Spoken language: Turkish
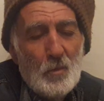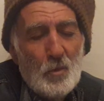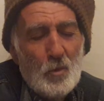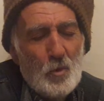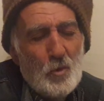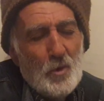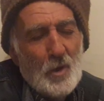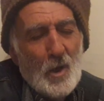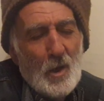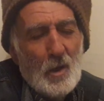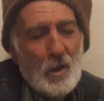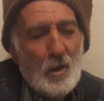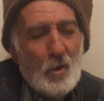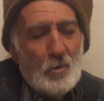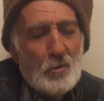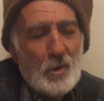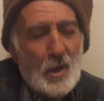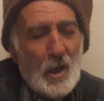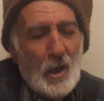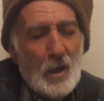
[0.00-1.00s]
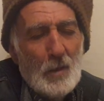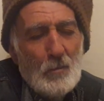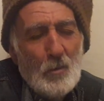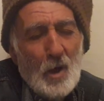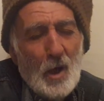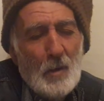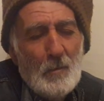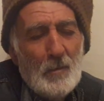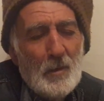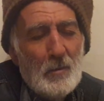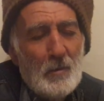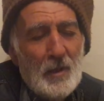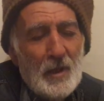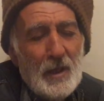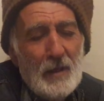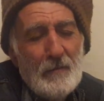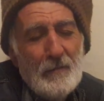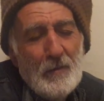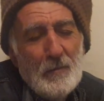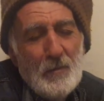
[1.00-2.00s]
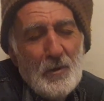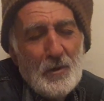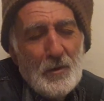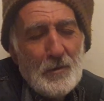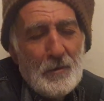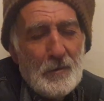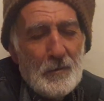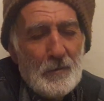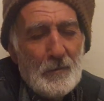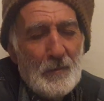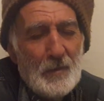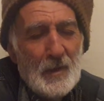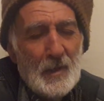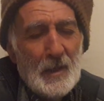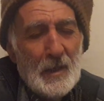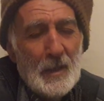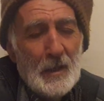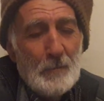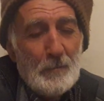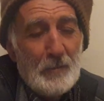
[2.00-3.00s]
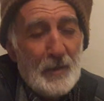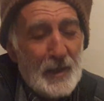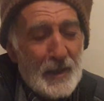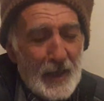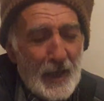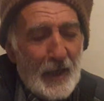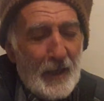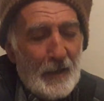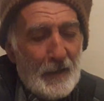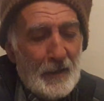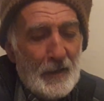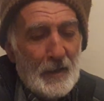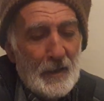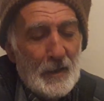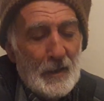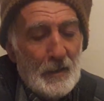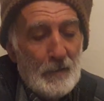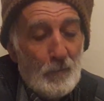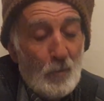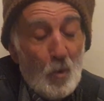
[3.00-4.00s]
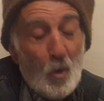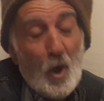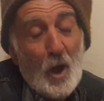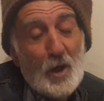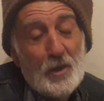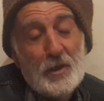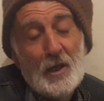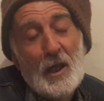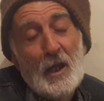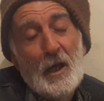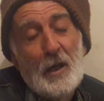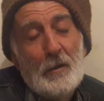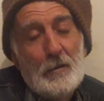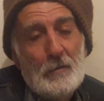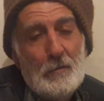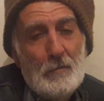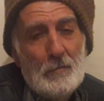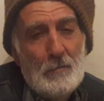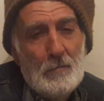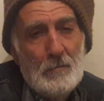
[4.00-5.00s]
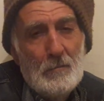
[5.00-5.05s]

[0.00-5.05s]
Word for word: Yüce Allahü Teala Muhammed Melih'e vermiştir. Bir de mukatalar.